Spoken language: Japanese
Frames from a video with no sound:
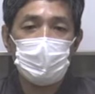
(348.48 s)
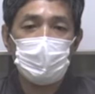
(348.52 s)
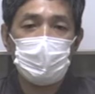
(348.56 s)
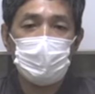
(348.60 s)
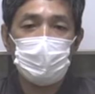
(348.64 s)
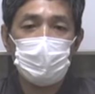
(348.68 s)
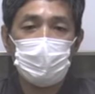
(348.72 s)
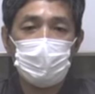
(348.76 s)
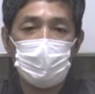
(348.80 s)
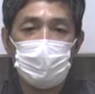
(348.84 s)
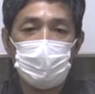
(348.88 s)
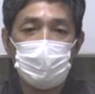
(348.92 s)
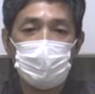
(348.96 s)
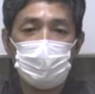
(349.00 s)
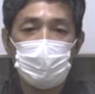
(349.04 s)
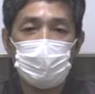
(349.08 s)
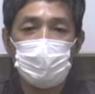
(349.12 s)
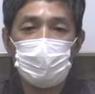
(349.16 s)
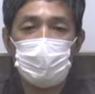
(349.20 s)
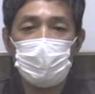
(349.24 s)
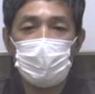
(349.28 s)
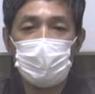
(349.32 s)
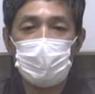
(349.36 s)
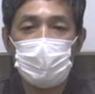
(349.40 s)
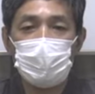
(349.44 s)
す、えー、こ
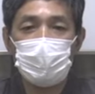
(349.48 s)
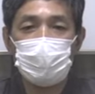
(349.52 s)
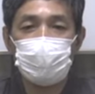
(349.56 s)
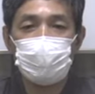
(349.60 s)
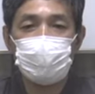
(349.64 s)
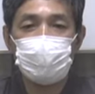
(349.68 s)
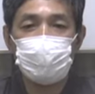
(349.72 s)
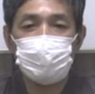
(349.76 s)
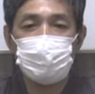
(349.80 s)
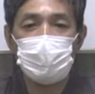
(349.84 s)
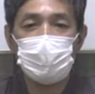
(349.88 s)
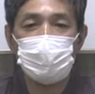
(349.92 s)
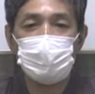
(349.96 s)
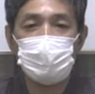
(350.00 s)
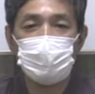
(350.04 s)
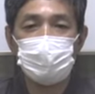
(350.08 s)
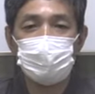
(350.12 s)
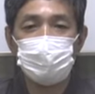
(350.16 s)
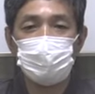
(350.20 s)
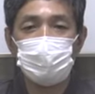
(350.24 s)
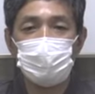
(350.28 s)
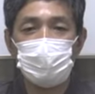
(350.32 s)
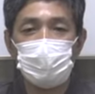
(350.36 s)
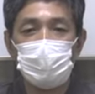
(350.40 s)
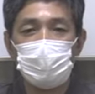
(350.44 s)
れが、まあ、
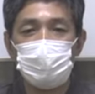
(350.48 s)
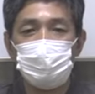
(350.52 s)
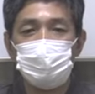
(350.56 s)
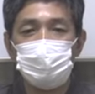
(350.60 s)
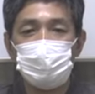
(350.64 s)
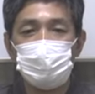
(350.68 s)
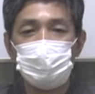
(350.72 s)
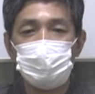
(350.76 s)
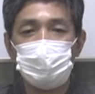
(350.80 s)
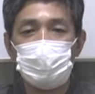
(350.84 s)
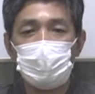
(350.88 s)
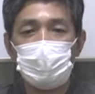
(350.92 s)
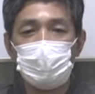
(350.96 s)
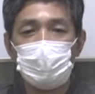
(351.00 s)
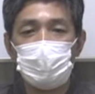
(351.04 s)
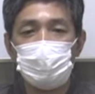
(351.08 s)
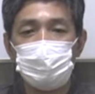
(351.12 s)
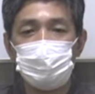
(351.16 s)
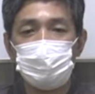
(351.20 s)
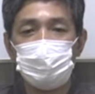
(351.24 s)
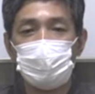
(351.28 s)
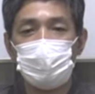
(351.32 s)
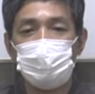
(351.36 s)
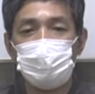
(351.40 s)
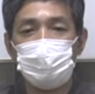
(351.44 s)
イエスとかブッダが
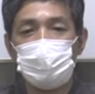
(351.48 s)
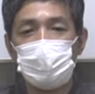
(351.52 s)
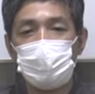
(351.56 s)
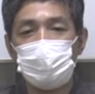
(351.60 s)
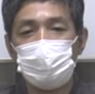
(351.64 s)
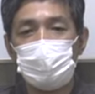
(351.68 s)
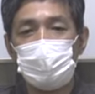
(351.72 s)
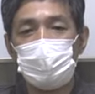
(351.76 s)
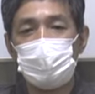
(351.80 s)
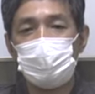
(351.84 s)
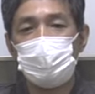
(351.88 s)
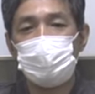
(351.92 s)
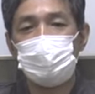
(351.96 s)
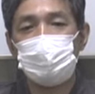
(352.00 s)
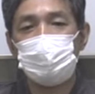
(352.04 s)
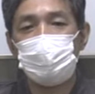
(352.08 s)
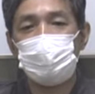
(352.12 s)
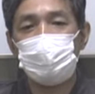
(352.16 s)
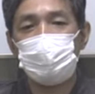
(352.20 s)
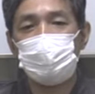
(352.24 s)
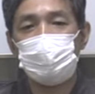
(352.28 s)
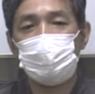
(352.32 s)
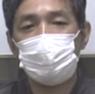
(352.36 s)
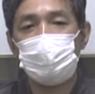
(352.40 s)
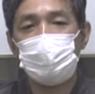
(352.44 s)
やったことなのかな
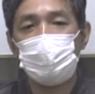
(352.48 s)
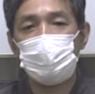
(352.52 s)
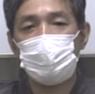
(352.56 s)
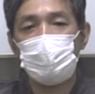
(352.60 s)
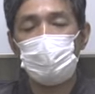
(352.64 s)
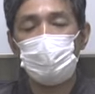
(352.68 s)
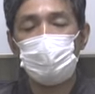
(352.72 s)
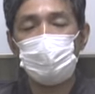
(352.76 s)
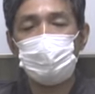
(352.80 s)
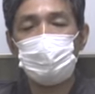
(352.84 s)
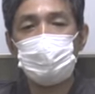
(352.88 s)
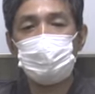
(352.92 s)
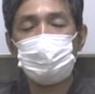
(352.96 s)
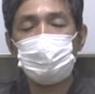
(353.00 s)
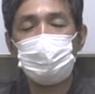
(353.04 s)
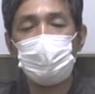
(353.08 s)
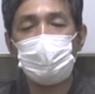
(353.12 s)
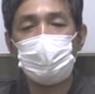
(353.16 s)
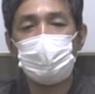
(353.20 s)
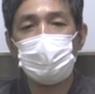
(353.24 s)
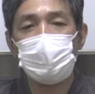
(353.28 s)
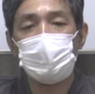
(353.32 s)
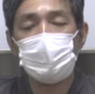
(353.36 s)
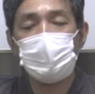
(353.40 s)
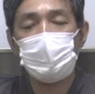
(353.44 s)
と思います
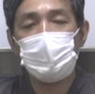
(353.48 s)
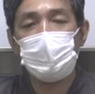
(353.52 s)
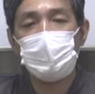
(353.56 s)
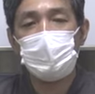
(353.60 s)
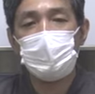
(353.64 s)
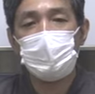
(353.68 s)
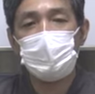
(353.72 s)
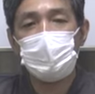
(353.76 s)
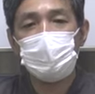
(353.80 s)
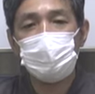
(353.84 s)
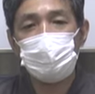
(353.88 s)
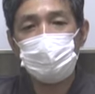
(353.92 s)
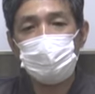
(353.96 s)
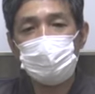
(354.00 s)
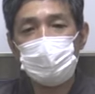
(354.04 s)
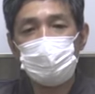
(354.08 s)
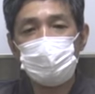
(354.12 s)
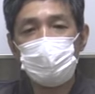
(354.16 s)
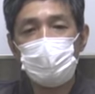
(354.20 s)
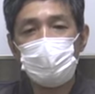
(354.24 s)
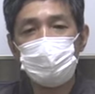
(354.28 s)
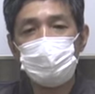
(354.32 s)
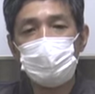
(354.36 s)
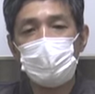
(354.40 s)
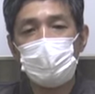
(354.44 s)
ねそして
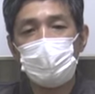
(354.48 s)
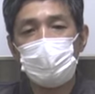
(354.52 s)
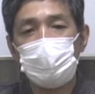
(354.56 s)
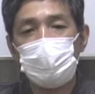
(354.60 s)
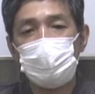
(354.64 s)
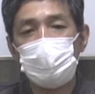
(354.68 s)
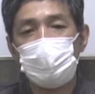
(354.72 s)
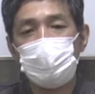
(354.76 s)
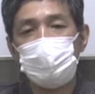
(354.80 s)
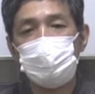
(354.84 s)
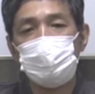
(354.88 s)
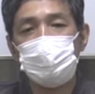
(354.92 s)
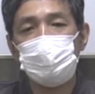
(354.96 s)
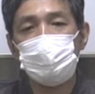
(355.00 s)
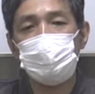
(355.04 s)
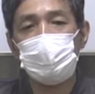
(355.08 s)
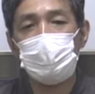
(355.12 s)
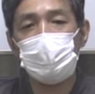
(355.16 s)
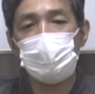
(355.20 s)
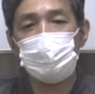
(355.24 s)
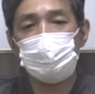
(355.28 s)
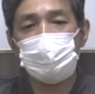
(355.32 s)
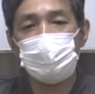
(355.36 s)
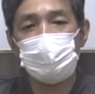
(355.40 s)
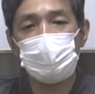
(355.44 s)
説いた法則
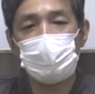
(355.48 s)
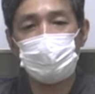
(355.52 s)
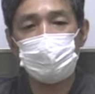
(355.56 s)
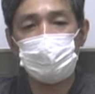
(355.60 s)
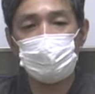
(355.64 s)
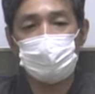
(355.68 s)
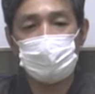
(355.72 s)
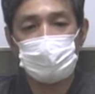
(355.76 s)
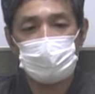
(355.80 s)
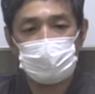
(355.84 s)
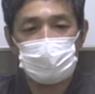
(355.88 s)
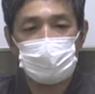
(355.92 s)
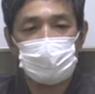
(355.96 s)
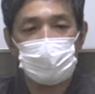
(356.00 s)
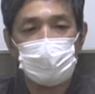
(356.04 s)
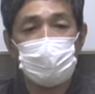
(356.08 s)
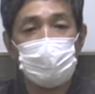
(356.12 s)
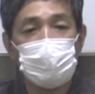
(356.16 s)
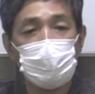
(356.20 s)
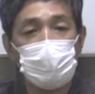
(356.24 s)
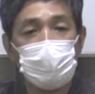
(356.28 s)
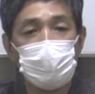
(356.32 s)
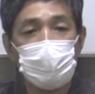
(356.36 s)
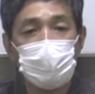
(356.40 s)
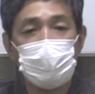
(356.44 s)
は無我と慈悲で
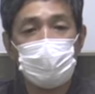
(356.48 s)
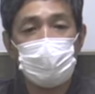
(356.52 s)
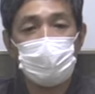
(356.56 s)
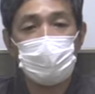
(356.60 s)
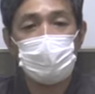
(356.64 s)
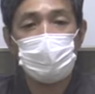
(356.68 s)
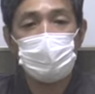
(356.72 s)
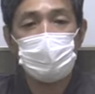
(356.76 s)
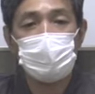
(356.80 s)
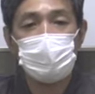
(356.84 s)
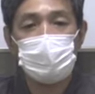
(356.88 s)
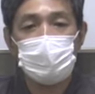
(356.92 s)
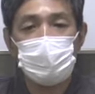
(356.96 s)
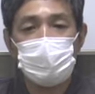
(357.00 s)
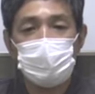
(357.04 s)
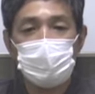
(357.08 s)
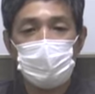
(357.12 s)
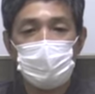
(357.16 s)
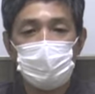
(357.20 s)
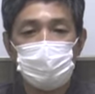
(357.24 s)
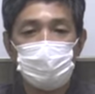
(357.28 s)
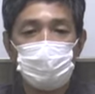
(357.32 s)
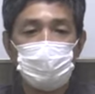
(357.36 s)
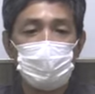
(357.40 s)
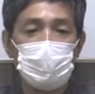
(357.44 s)
すね
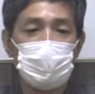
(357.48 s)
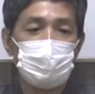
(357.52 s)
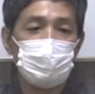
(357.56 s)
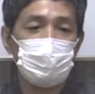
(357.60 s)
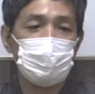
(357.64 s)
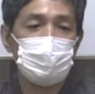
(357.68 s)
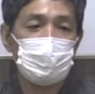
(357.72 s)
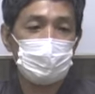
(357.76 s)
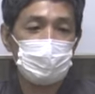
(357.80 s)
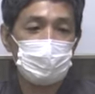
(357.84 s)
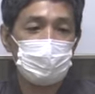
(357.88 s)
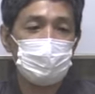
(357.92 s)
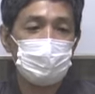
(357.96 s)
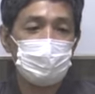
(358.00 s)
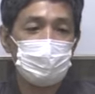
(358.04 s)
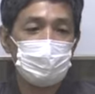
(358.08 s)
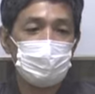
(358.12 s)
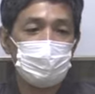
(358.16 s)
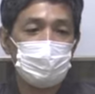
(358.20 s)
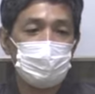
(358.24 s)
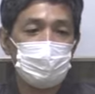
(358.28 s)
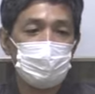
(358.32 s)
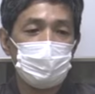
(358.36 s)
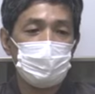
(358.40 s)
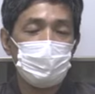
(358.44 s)
無我と慈
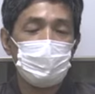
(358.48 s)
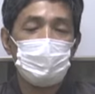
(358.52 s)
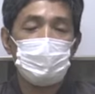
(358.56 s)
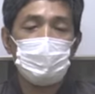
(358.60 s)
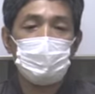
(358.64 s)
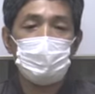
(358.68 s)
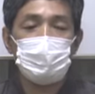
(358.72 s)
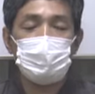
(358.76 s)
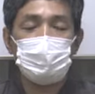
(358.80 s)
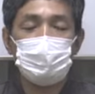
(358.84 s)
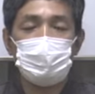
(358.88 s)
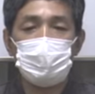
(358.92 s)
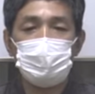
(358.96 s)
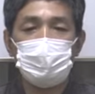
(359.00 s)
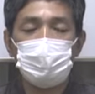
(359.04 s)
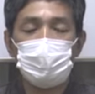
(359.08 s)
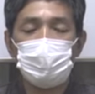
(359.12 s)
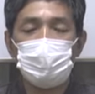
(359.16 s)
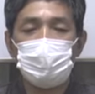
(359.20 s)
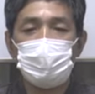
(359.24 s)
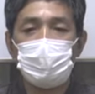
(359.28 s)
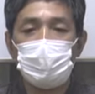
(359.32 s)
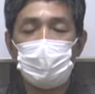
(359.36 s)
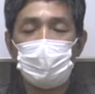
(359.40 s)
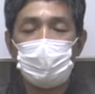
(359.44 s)
悲例
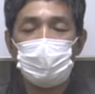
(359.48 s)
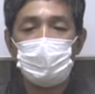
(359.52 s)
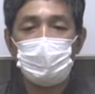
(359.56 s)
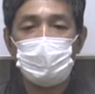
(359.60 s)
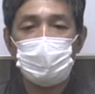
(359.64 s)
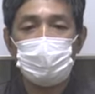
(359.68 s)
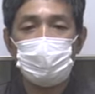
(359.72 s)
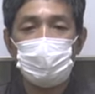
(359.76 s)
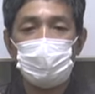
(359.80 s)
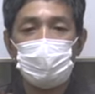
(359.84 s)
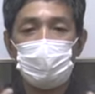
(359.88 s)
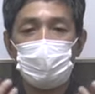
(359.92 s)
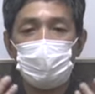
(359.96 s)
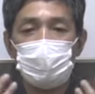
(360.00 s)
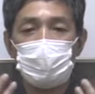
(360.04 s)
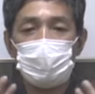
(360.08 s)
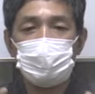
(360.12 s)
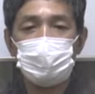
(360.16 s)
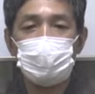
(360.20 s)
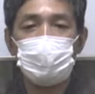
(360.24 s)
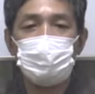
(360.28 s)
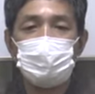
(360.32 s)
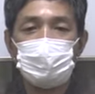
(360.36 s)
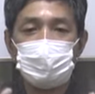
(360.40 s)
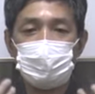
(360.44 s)
えば心が
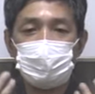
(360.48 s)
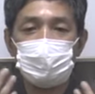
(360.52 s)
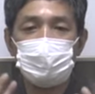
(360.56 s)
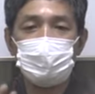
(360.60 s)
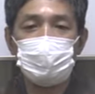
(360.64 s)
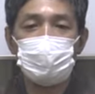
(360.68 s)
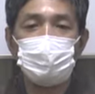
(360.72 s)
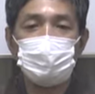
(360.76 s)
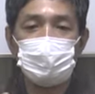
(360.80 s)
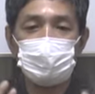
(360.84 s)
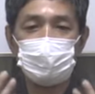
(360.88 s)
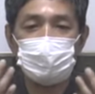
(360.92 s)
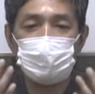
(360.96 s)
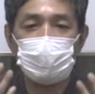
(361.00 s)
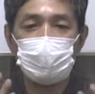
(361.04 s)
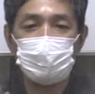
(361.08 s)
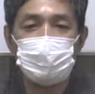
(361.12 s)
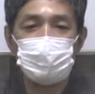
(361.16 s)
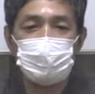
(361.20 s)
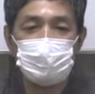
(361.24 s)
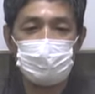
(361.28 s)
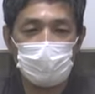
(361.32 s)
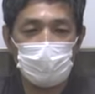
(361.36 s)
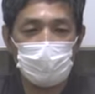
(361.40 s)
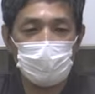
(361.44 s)
寂しい寂しい
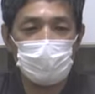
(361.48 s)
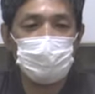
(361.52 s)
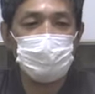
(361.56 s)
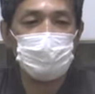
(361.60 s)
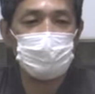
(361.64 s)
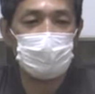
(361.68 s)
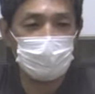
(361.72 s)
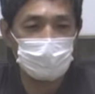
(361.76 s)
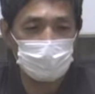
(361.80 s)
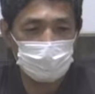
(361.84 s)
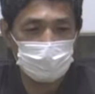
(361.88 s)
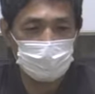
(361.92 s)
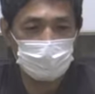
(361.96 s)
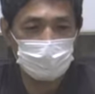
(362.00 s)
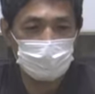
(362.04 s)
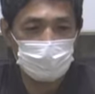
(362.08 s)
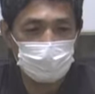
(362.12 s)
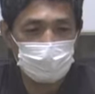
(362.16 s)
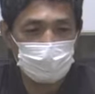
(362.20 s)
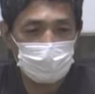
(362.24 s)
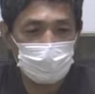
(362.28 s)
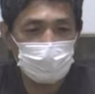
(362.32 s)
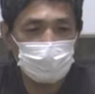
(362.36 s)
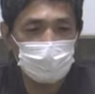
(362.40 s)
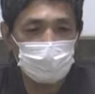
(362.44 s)
寂しいと思ってるわけじゃない
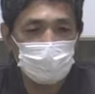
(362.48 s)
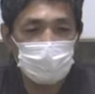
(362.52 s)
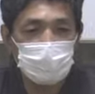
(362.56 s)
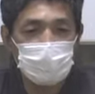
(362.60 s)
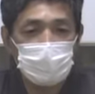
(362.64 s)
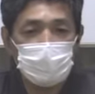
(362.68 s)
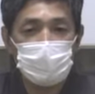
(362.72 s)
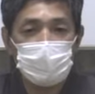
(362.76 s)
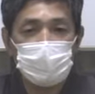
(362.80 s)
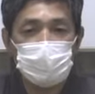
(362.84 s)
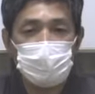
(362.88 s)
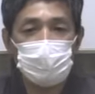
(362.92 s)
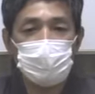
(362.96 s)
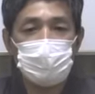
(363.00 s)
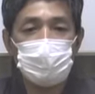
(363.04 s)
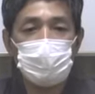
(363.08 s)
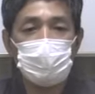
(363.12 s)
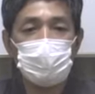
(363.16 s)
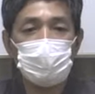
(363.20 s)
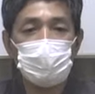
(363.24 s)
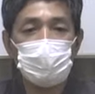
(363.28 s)
ですかそういった